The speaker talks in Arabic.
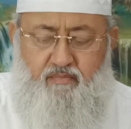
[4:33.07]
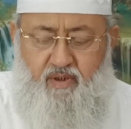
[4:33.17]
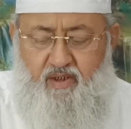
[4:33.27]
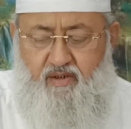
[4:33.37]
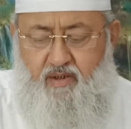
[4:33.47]

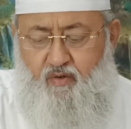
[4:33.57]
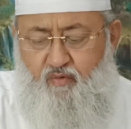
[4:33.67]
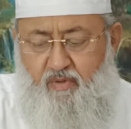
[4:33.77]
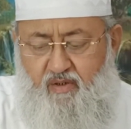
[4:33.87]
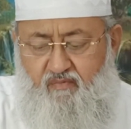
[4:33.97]

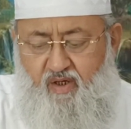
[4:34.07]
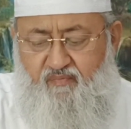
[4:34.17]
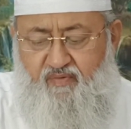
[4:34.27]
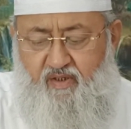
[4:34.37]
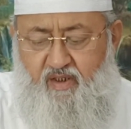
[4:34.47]
فانه من
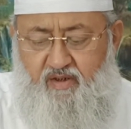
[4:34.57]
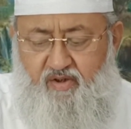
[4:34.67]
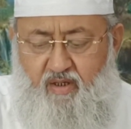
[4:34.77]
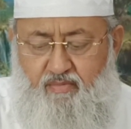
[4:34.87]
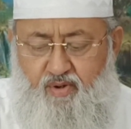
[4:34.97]
وافق
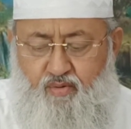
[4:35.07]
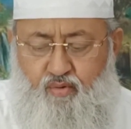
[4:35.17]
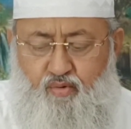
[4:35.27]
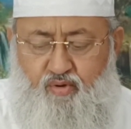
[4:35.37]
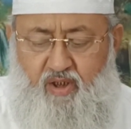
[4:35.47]

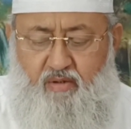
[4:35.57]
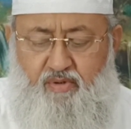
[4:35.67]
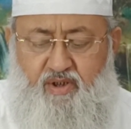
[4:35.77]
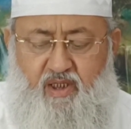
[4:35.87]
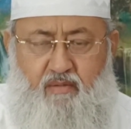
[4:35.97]
تامينه
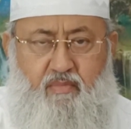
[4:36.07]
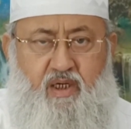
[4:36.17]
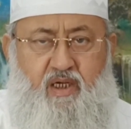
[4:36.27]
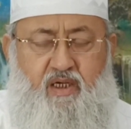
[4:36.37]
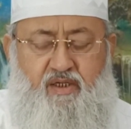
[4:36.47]
تامين
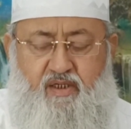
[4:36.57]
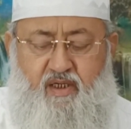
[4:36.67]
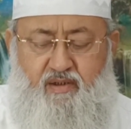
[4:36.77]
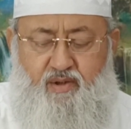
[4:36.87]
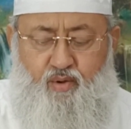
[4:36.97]

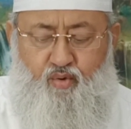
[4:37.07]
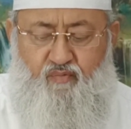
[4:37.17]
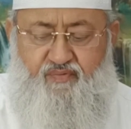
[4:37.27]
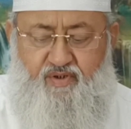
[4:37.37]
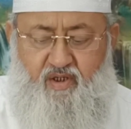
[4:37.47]
الملائكه
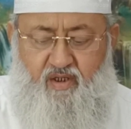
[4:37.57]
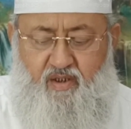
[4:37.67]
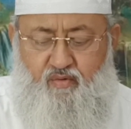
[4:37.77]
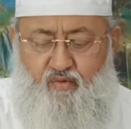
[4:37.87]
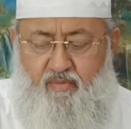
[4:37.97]
غفر
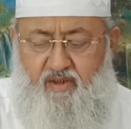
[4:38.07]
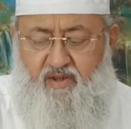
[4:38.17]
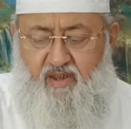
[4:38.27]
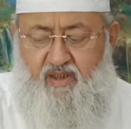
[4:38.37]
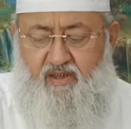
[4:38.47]
له ما
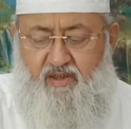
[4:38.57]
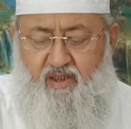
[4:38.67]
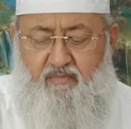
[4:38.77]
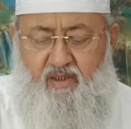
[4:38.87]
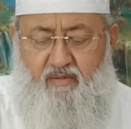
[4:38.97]

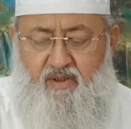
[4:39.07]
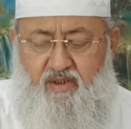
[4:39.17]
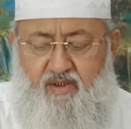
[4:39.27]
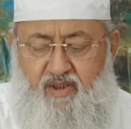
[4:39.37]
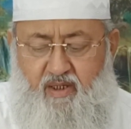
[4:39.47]
تقدم
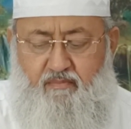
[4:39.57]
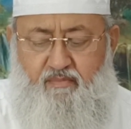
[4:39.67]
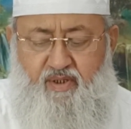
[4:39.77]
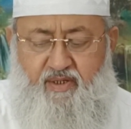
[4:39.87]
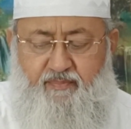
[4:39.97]
من
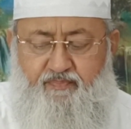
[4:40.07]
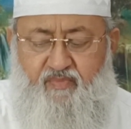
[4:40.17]
ذنبه